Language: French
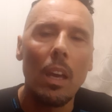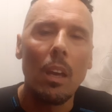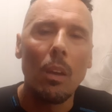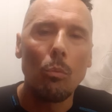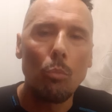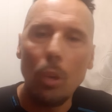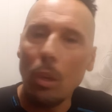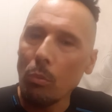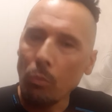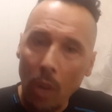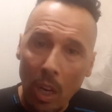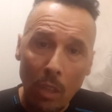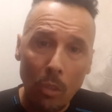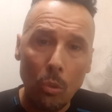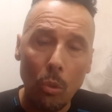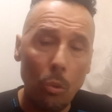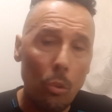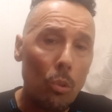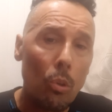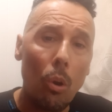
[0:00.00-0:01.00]
Tu vois, voilà,
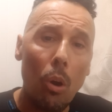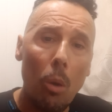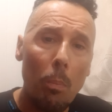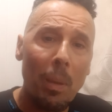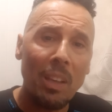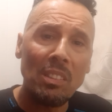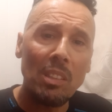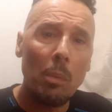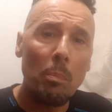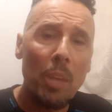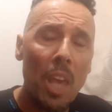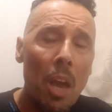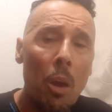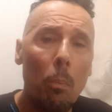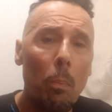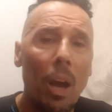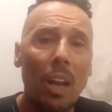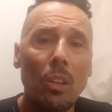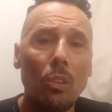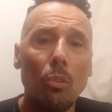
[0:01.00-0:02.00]
le courant passait bien, on
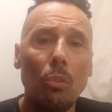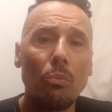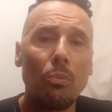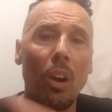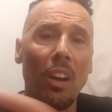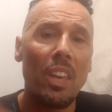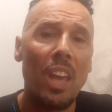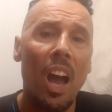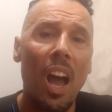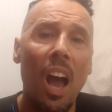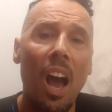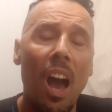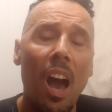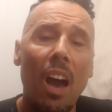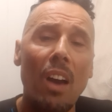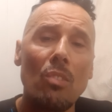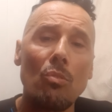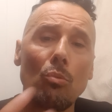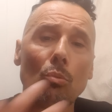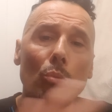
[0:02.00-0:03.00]
parlait de
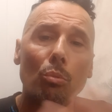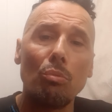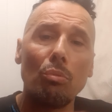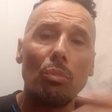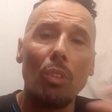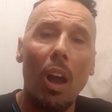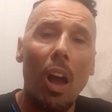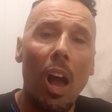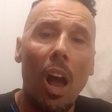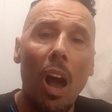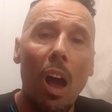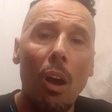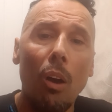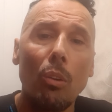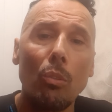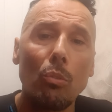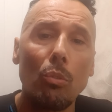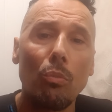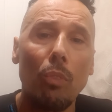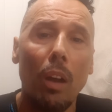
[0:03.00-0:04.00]
voyage, tout ça,
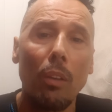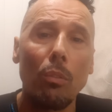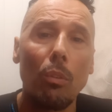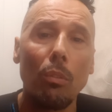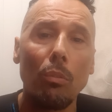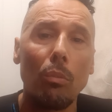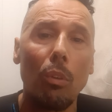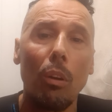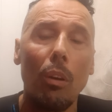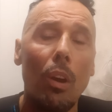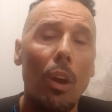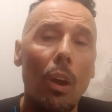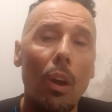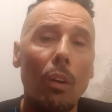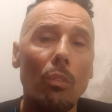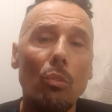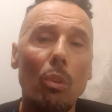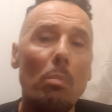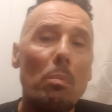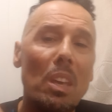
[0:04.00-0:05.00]
tu vois, de, de,
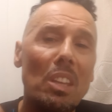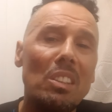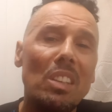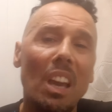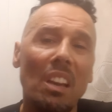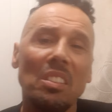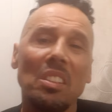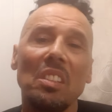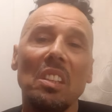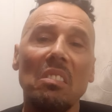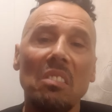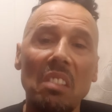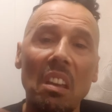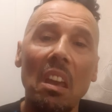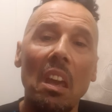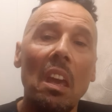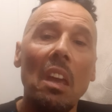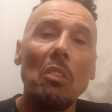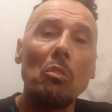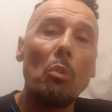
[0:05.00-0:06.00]
de
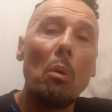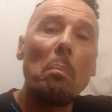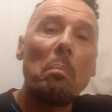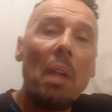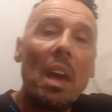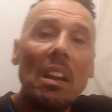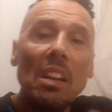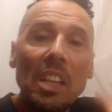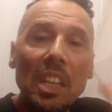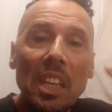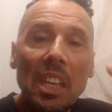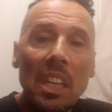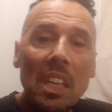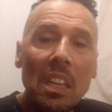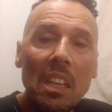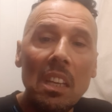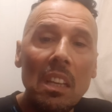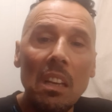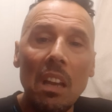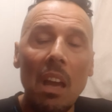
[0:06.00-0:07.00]
médiacité, de
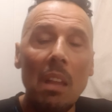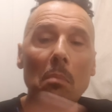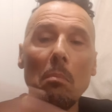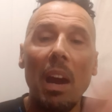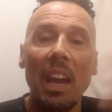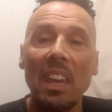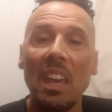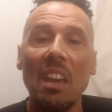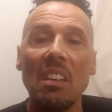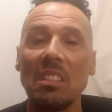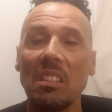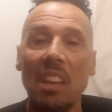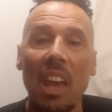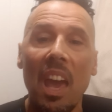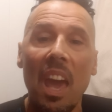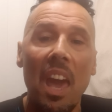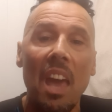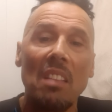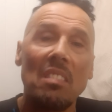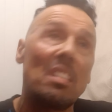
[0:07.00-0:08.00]
Belle-Île, de
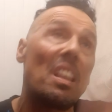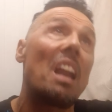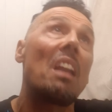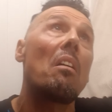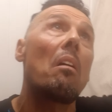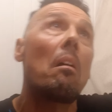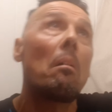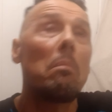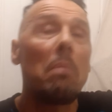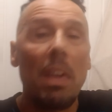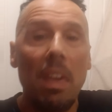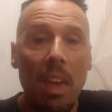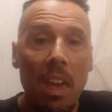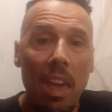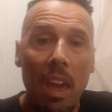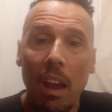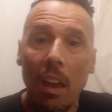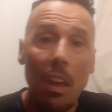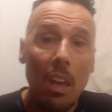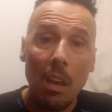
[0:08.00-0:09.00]
Magazette, Salon
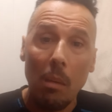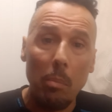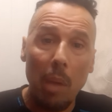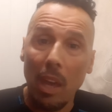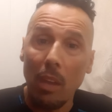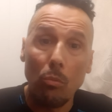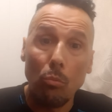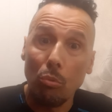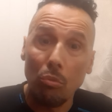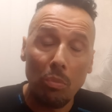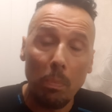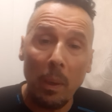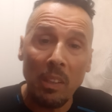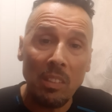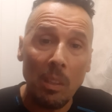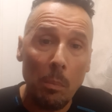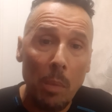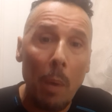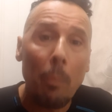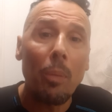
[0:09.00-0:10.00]
Vert, ben, tout se
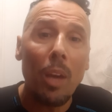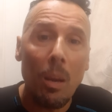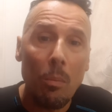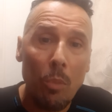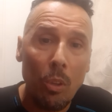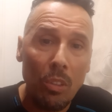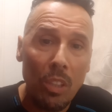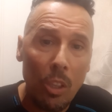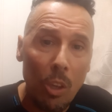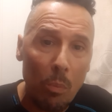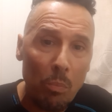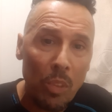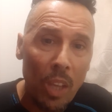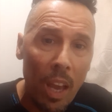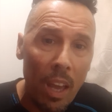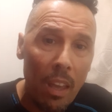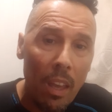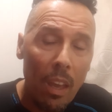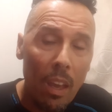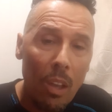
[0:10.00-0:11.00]
passait bien. Après, elle me dit comme
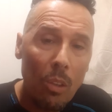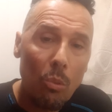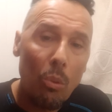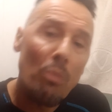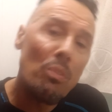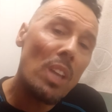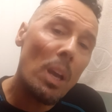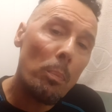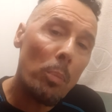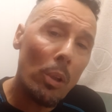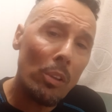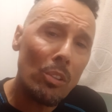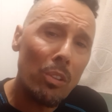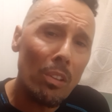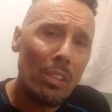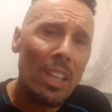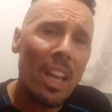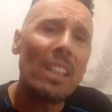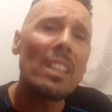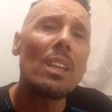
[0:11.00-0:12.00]
ça, tu veux venir prendre le
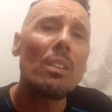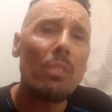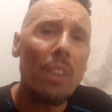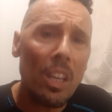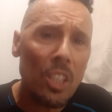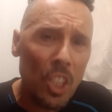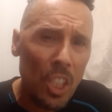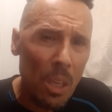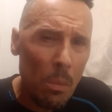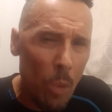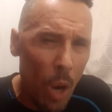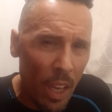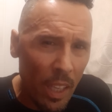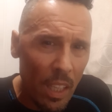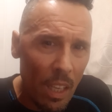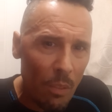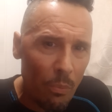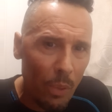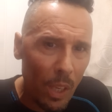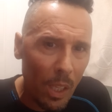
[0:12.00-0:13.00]
dernier verre chez moi,
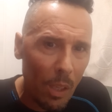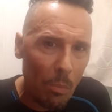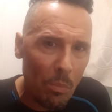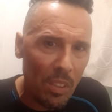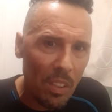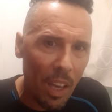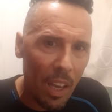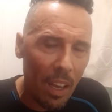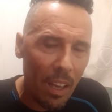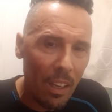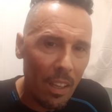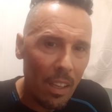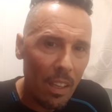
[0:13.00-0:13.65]
qu'elle fait comme ça.